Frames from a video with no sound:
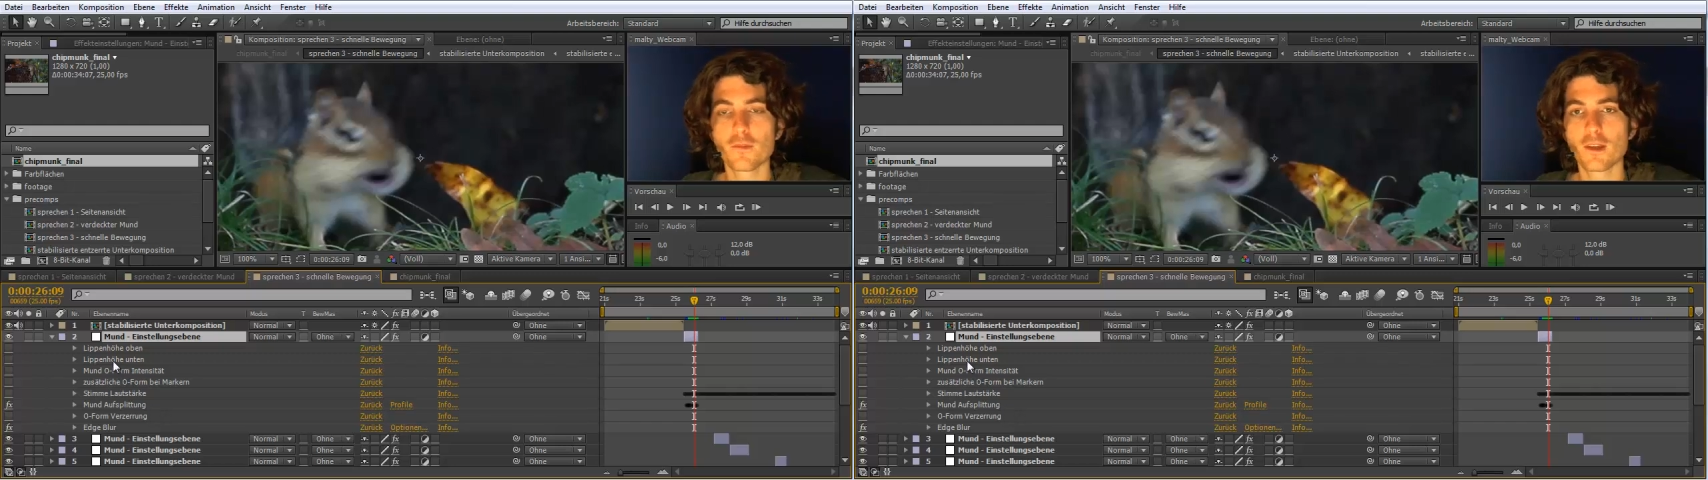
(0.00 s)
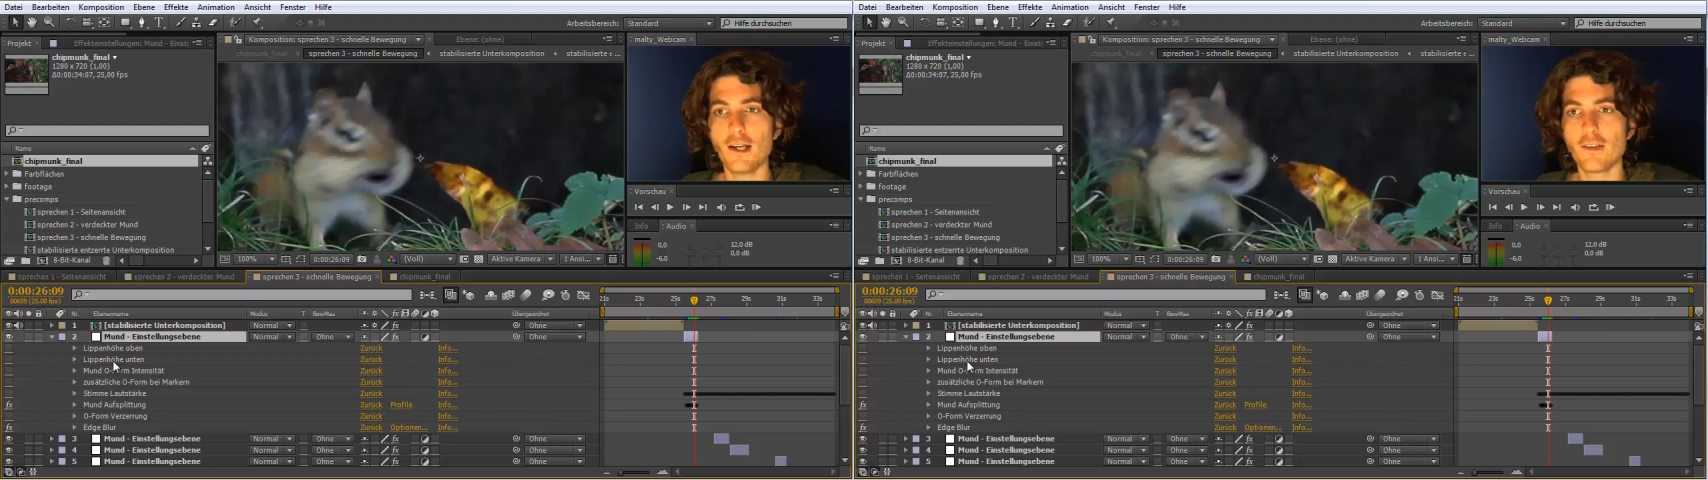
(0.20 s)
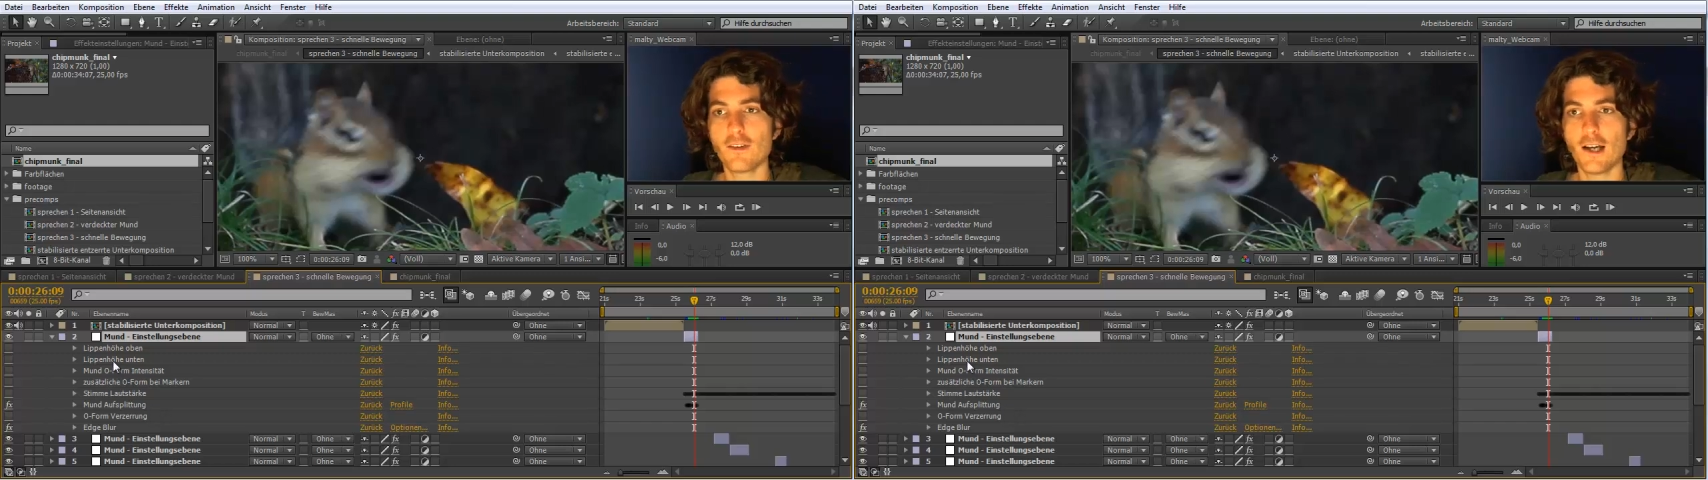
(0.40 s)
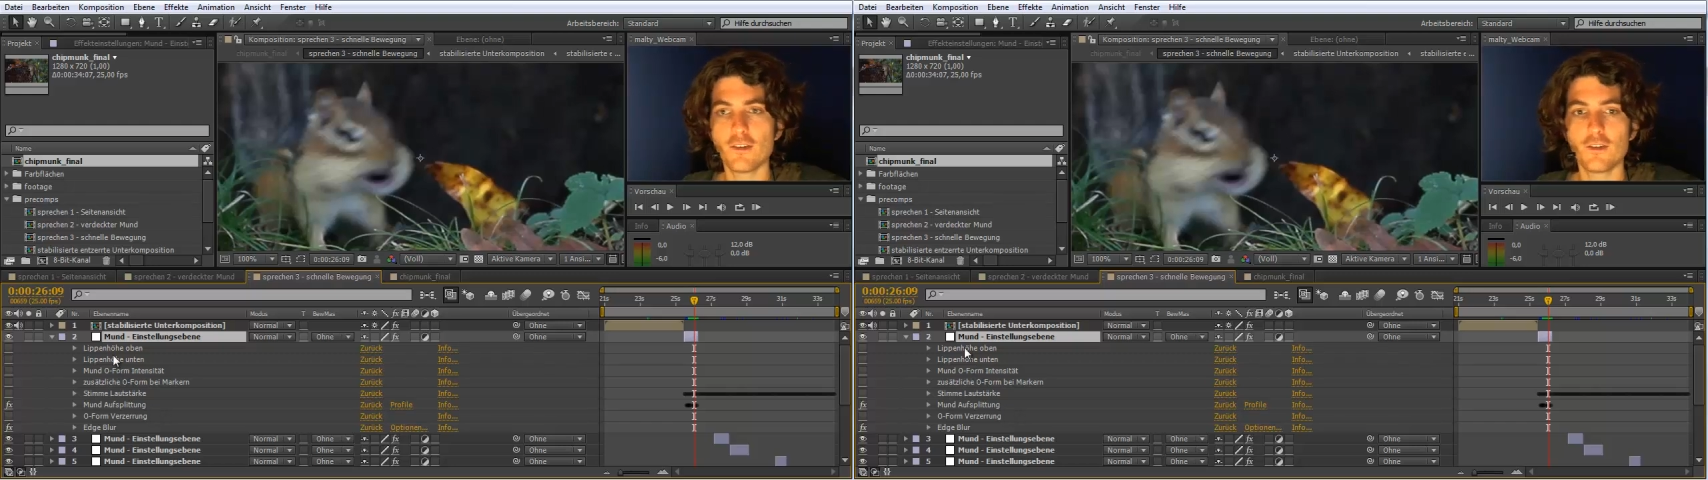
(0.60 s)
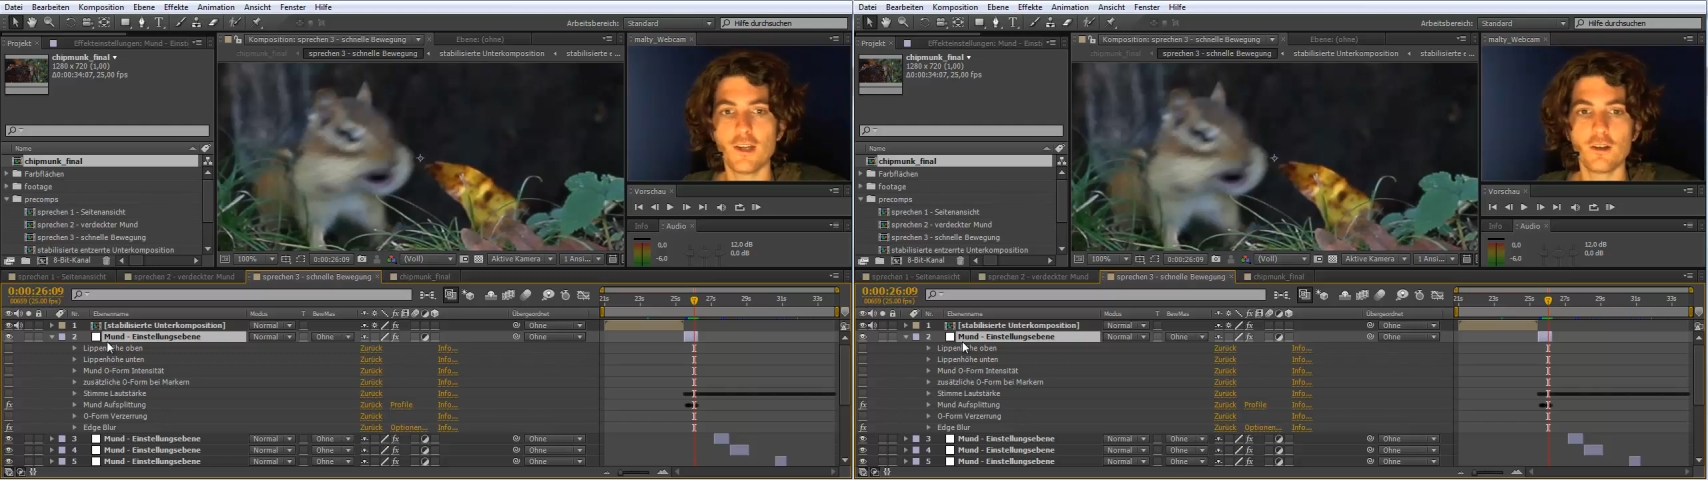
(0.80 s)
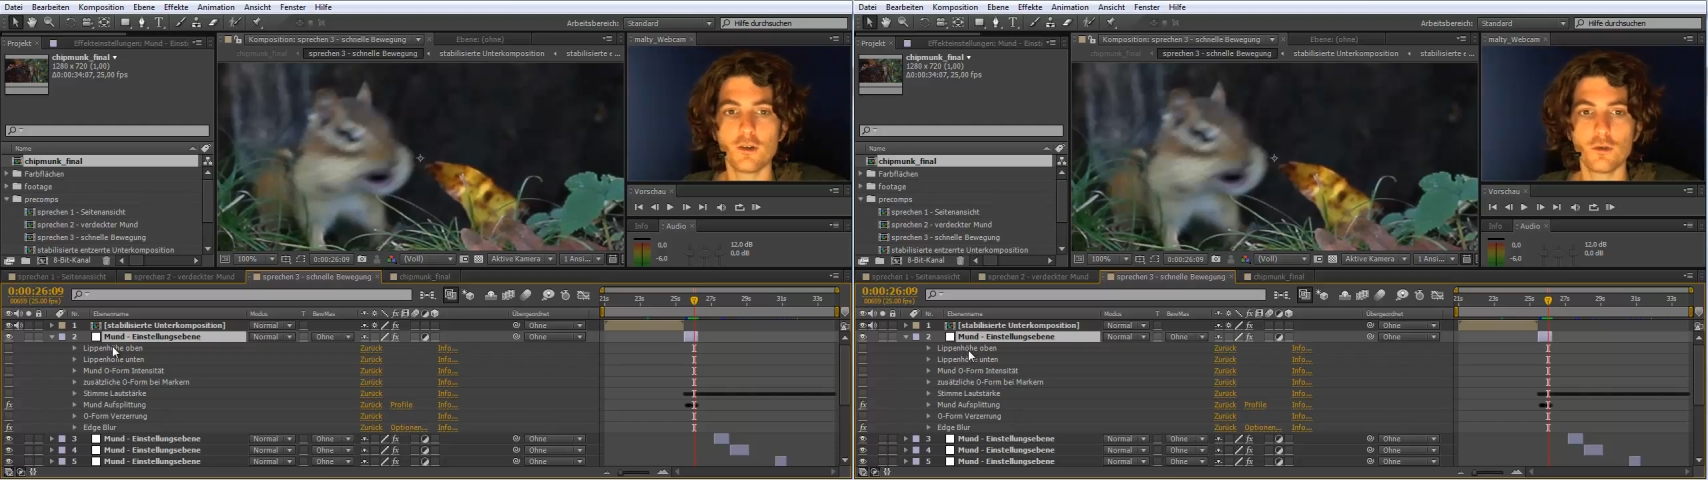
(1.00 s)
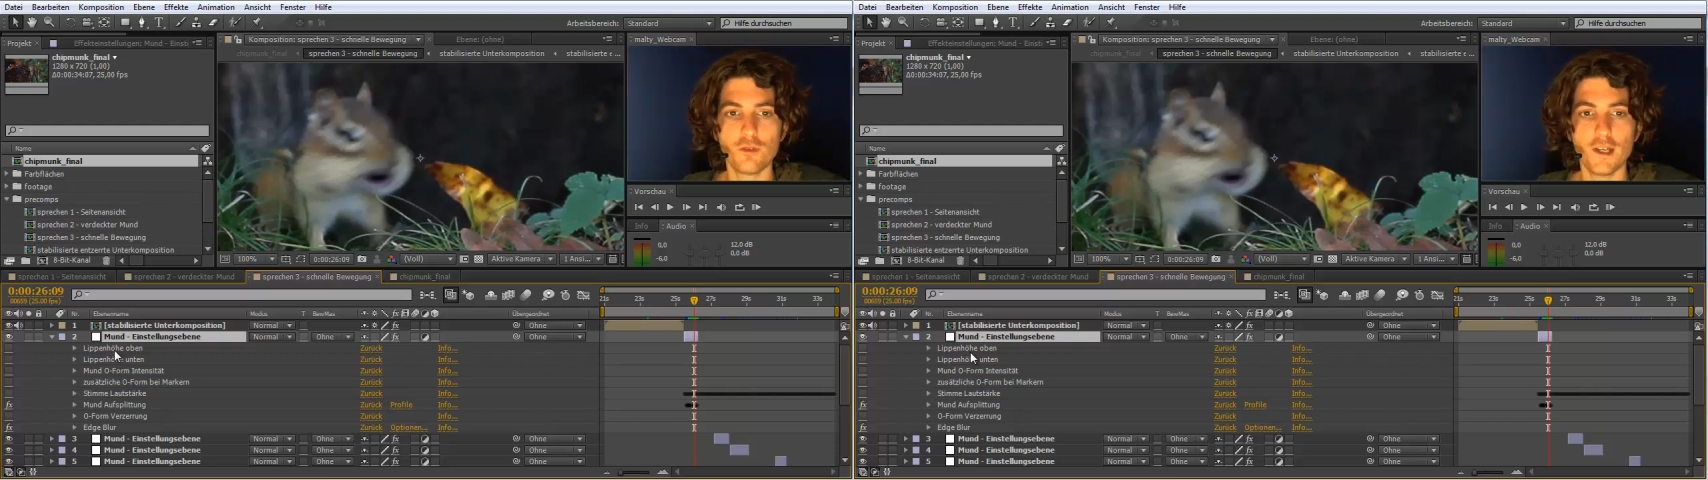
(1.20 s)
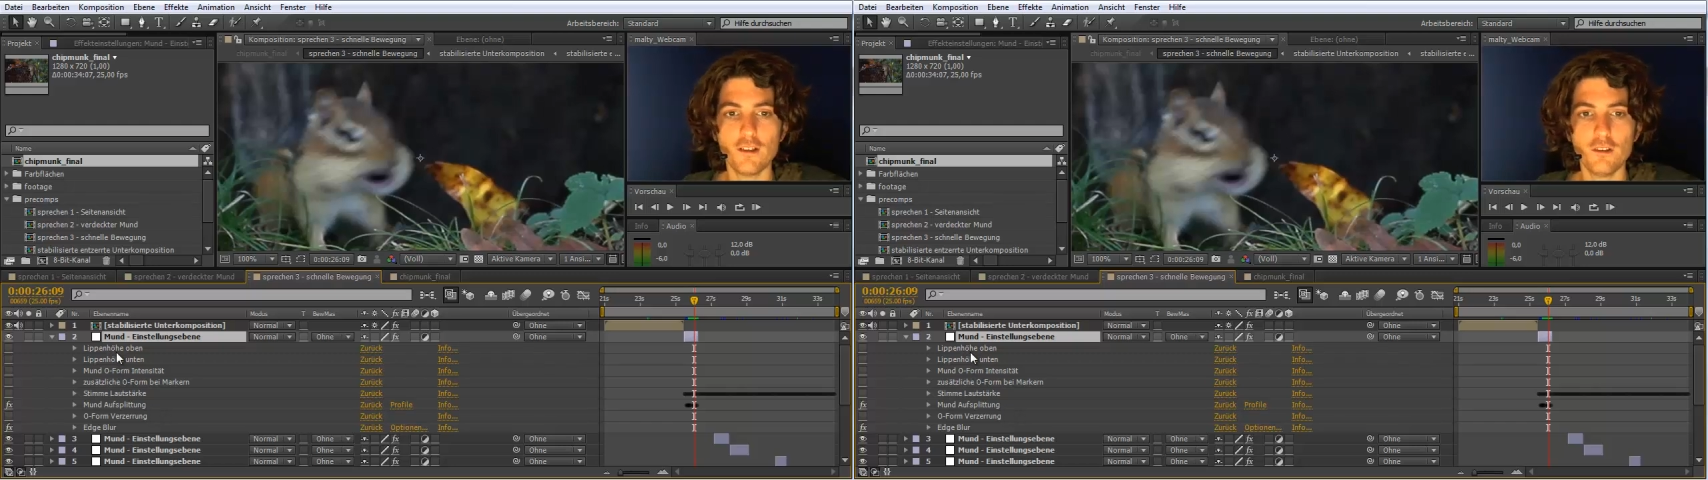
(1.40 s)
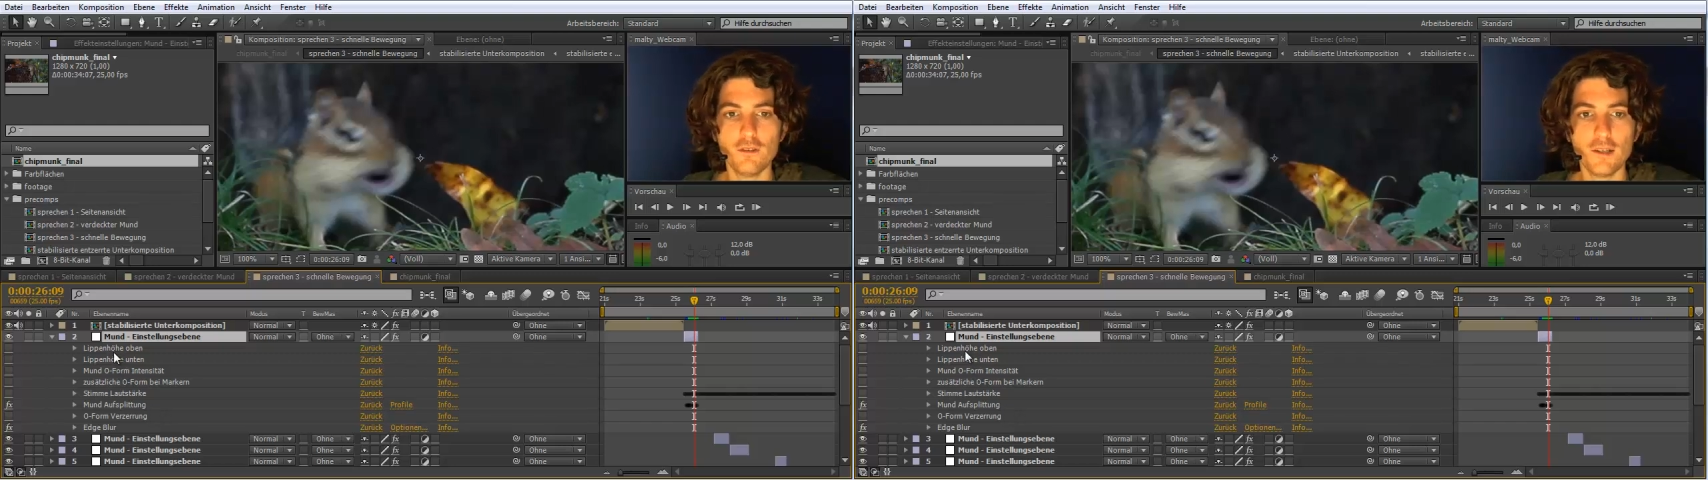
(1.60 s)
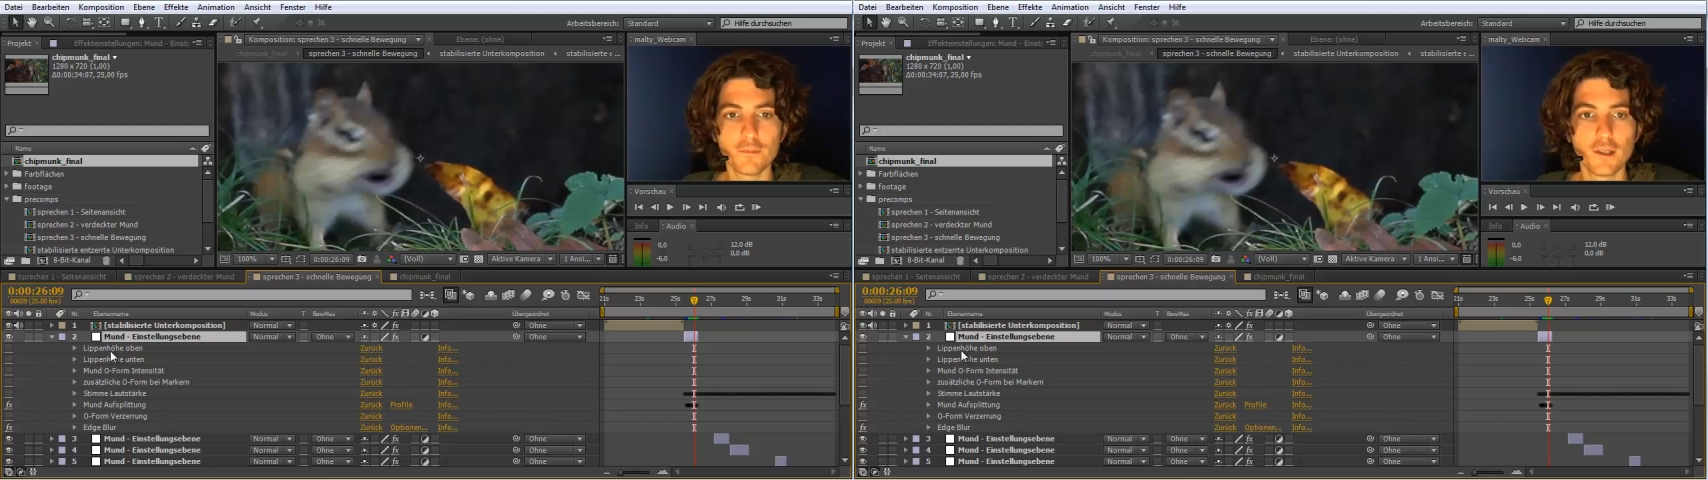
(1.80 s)
Als der Assistent fertig
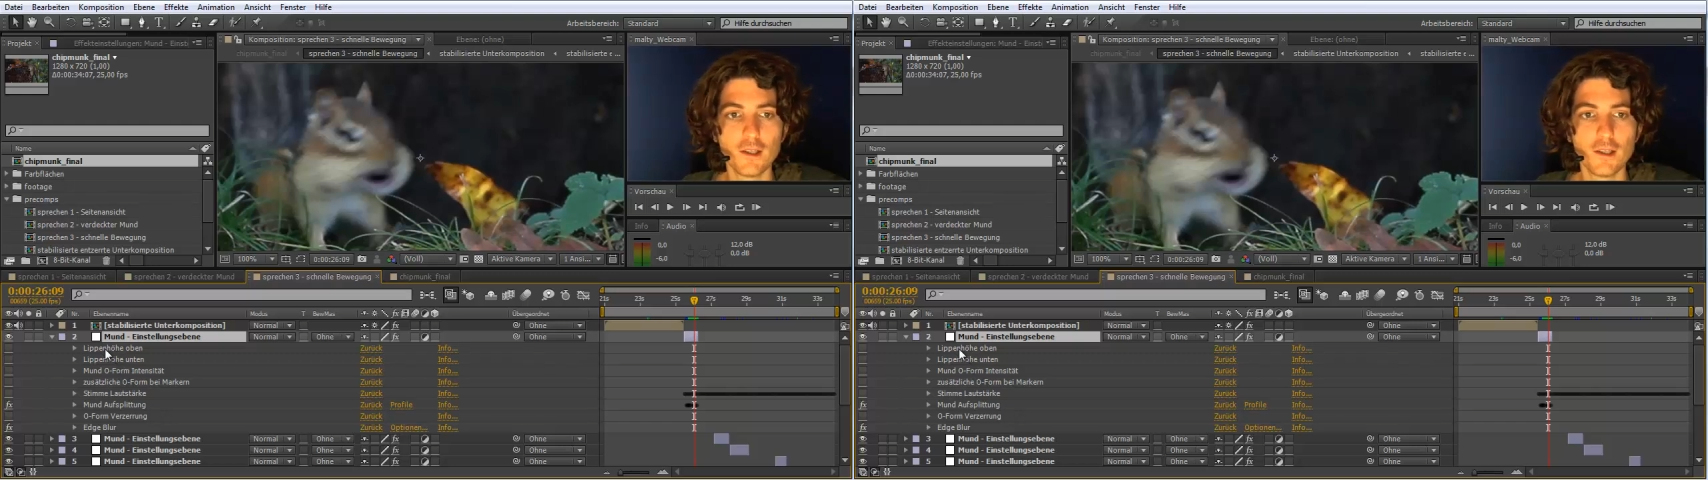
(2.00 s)
war,